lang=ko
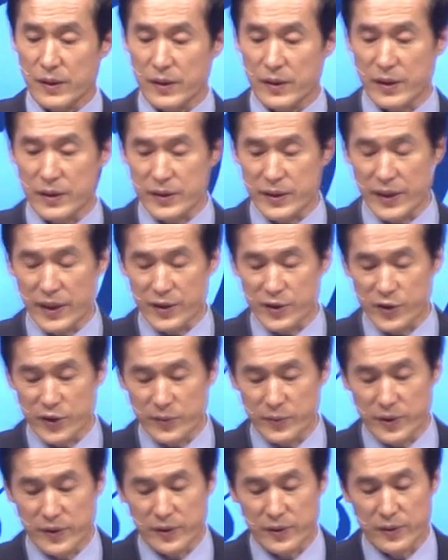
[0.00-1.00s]
그래서
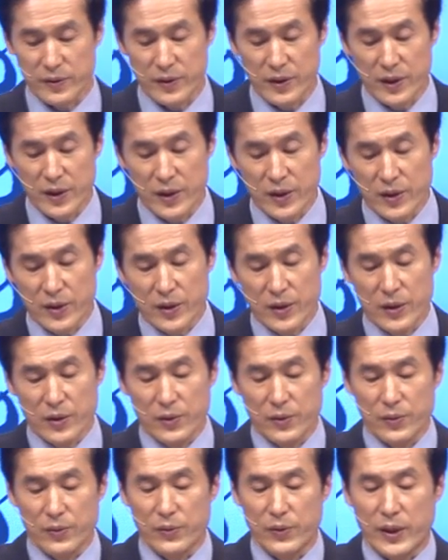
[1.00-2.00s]
예수님은
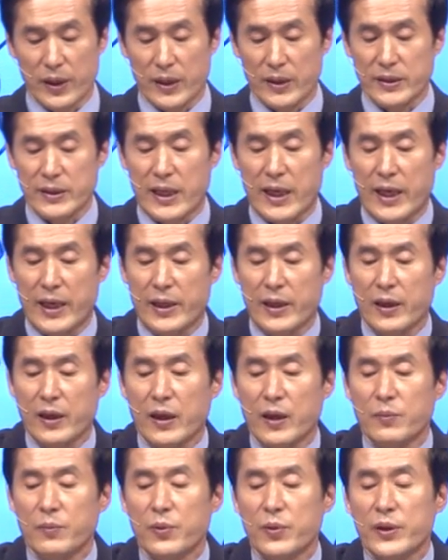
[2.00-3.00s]
우리가
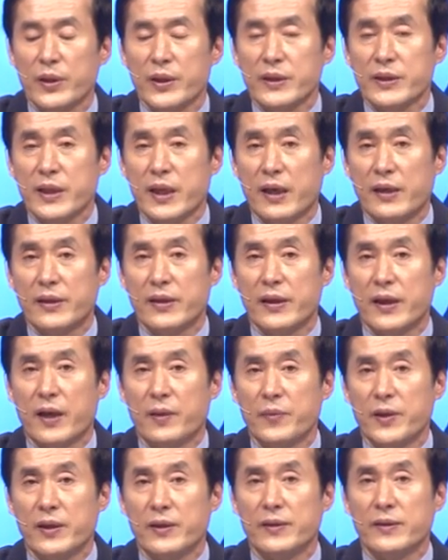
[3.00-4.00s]
사람과 묶이지
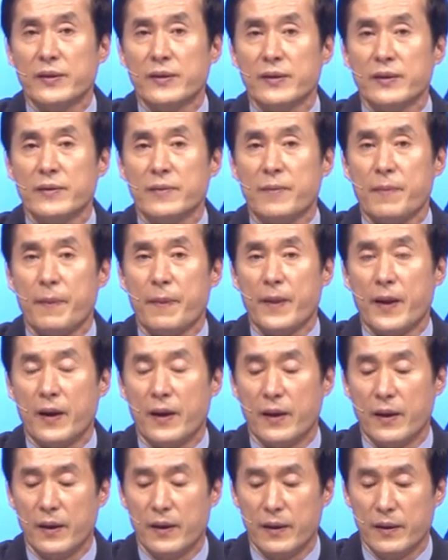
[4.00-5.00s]
않으려면
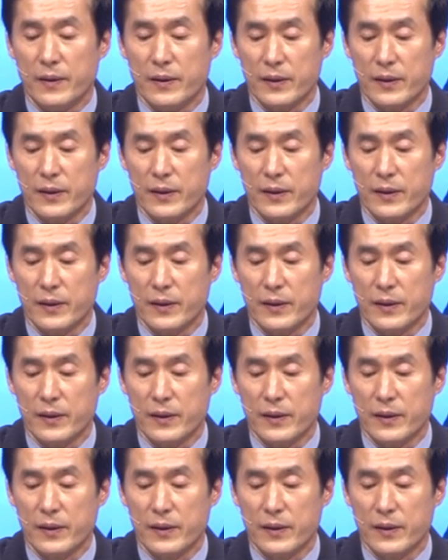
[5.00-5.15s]
아,